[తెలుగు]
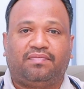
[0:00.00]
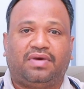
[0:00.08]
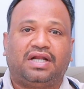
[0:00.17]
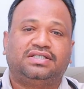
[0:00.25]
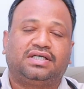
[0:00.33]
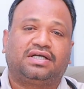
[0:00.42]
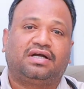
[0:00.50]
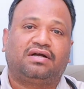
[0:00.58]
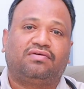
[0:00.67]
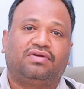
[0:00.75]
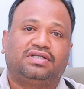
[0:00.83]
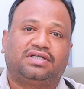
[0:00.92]

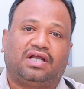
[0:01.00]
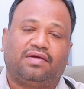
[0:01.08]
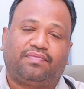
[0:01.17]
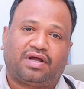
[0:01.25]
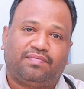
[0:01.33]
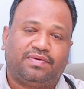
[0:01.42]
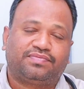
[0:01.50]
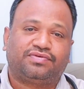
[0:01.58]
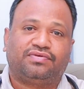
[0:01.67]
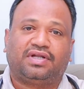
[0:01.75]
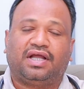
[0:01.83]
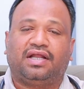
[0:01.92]
మానసికంగా కూడా చాలా ప్రాబ్లమ్స్
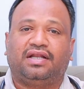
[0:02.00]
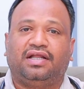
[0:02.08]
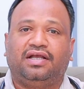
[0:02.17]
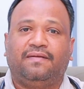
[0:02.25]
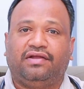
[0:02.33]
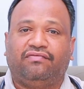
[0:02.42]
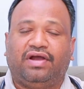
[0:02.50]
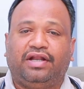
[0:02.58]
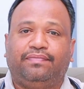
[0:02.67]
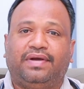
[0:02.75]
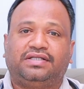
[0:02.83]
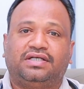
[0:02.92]
ఉంటాయండి ఈ వైట్